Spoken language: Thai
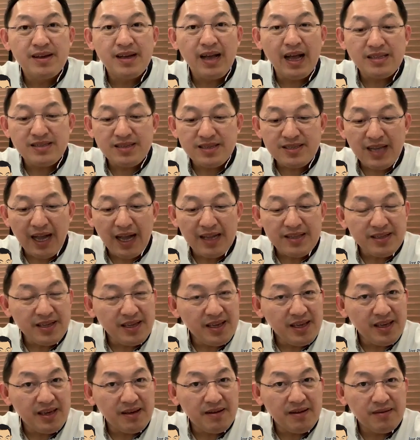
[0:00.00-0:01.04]
การศึกษา
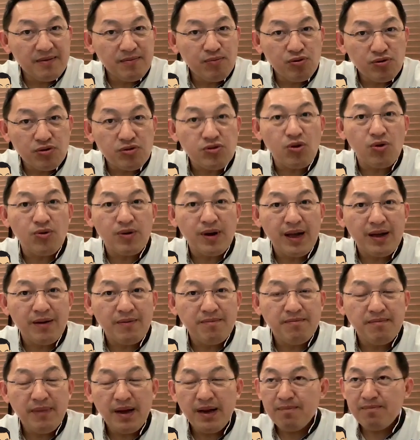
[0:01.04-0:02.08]
ที่พูดตรงๆนะ
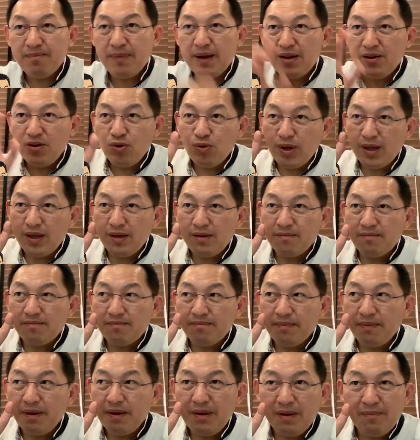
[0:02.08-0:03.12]
ไม่ได้เป็นหน่วย
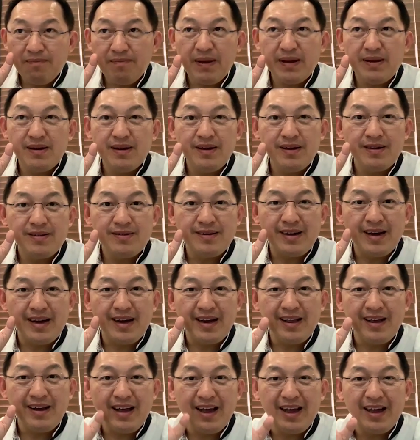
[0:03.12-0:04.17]
ไม่ได้เป็นเรื่อง
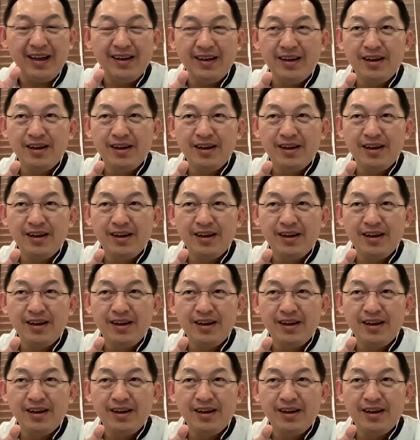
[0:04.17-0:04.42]
เรียกอะไรฮะ